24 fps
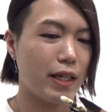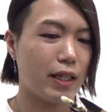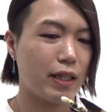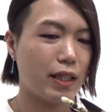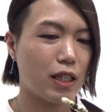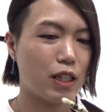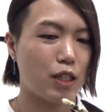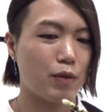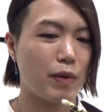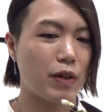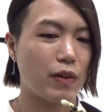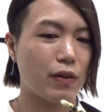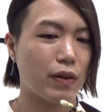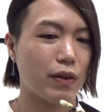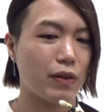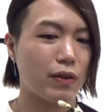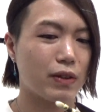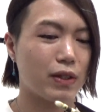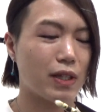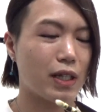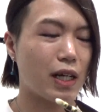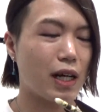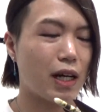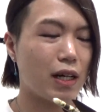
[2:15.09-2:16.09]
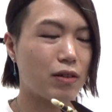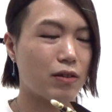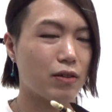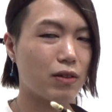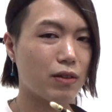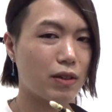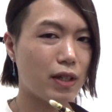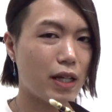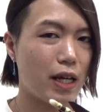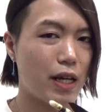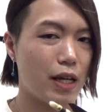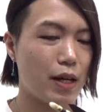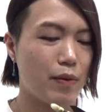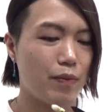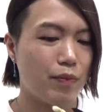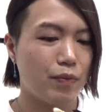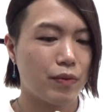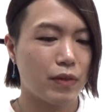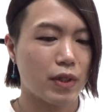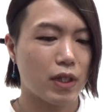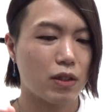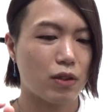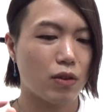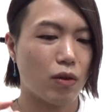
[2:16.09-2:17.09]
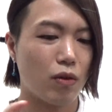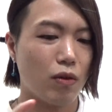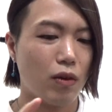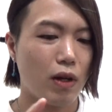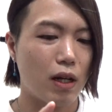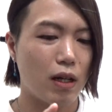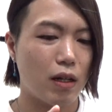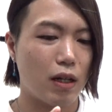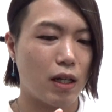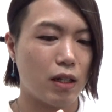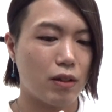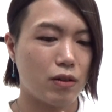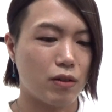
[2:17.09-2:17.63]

いってしまう可能性があるのでそこはあ